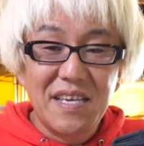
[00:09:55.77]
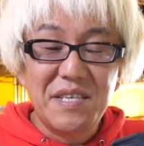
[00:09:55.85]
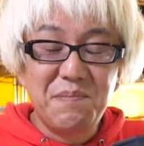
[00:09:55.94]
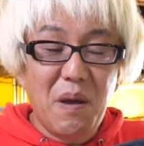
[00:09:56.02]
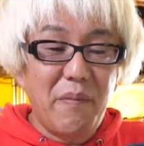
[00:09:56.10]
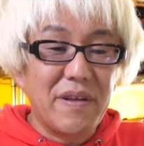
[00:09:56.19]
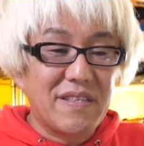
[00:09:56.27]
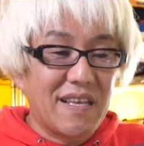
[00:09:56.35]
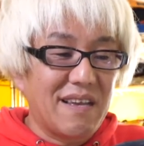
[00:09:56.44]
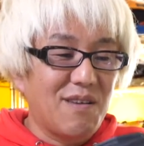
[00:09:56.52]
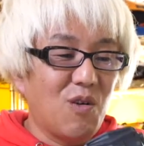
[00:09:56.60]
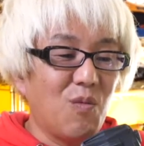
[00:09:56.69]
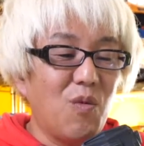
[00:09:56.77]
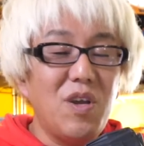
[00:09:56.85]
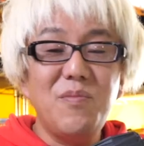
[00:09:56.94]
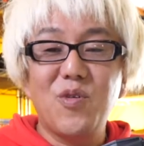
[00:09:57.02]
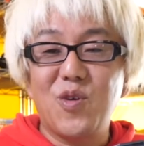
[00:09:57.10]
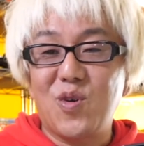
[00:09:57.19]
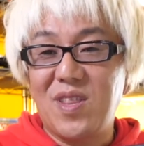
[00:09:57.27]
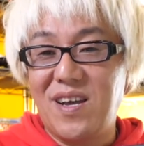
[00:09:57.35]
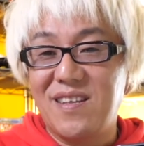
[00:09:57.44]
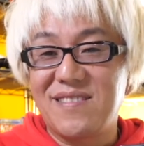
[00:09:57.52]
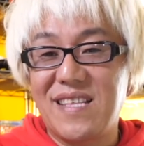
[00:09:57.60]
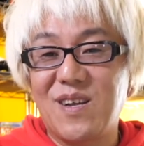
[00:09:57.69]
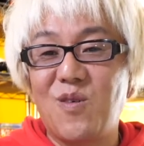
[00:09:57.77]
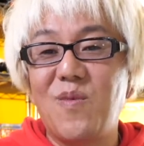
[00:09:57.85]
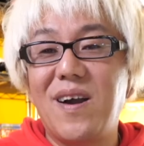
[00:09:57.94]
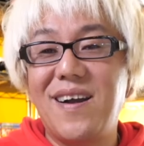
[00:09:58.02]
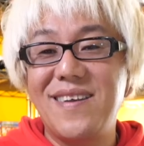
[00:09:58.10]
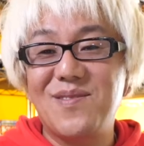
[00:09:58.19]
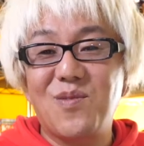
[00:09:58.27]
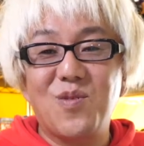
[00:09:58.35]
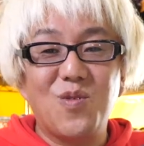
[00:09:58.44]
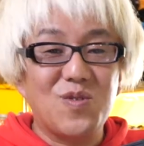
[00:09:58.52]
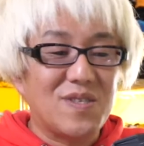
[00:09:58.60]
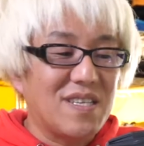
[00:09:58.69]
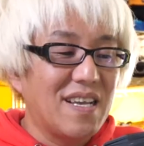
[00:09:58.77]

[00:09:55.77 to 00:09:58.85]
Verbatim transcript: 今まで思いもよらなかった細かいところを